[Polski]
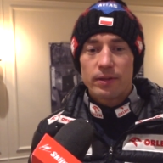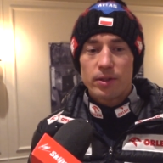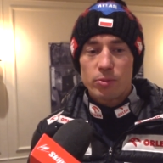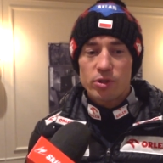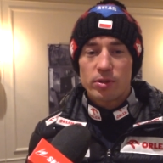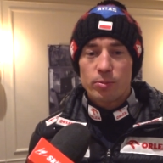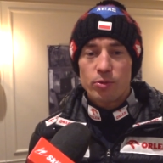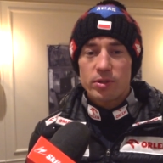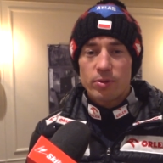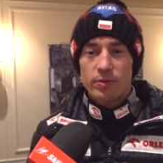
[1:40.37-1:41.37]
no i można to
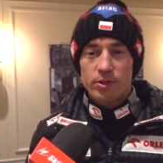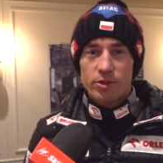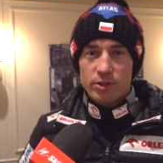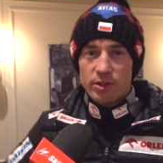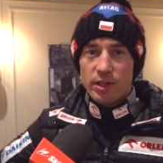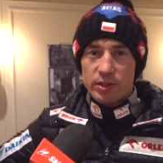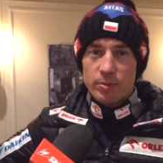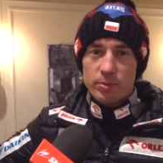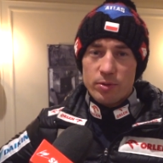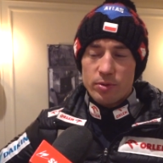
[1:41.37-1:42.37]
było zauważyć, że te narty
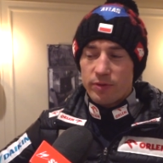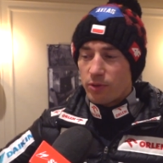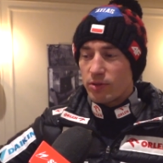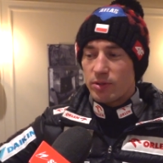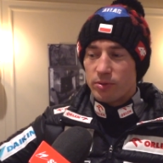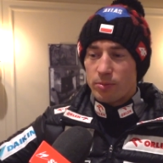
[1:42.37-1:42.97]
po prostu nie wychodzą